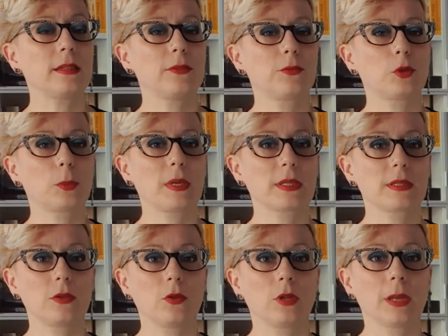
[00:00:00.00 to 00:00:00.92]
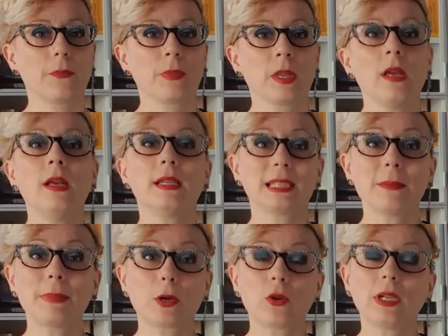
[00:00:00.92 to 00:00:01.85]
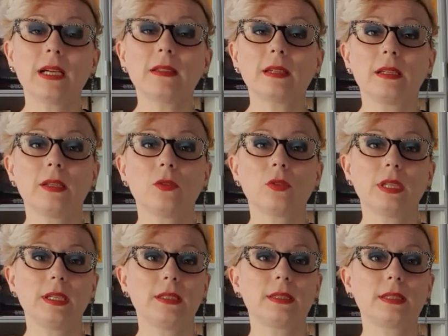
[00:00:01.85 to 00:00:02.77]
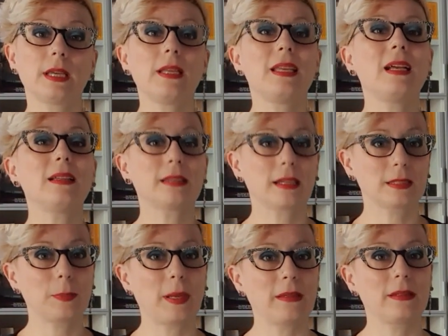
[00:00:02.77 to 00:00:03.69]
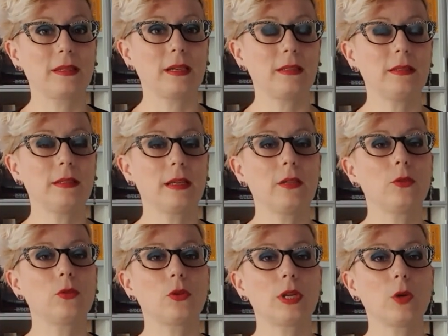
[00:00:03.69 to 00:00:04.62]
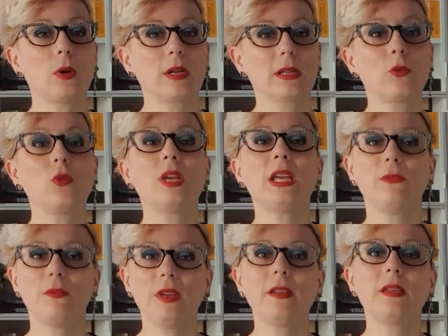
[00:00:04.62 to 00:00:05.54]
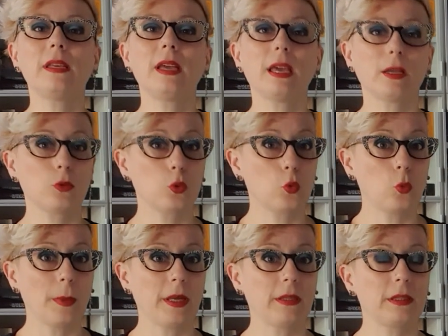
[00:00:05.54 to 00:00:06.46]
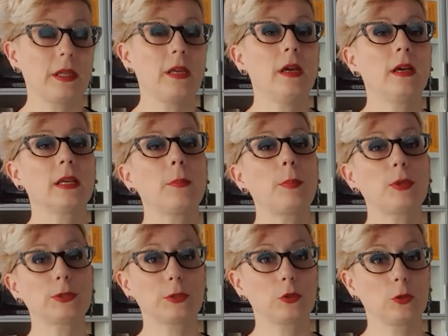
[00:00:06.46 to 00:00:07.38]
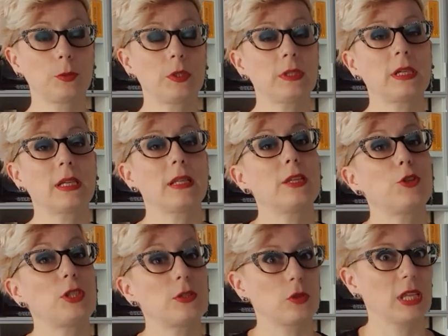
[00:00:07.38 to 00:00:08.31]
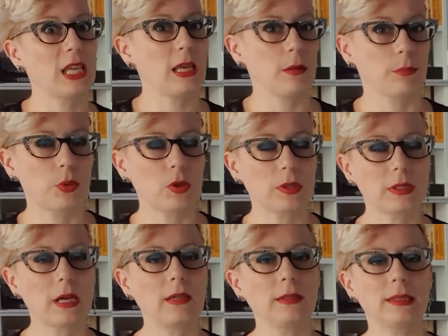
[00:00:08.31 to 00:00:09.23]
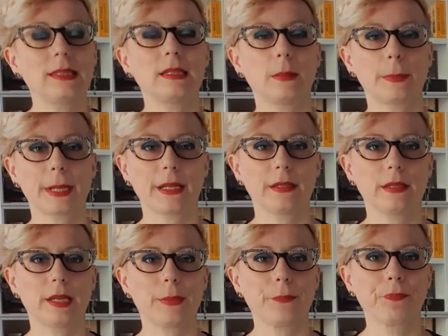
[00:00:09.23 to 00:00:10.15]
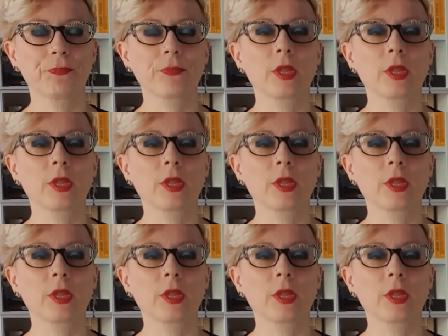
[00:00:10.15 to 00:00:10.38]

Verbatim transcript: di informazioni. Sempre collegata alle notizie, gli altri aspetti al dritto riguardano inviti e documenti che possono portare a decisioni importanti da prendere.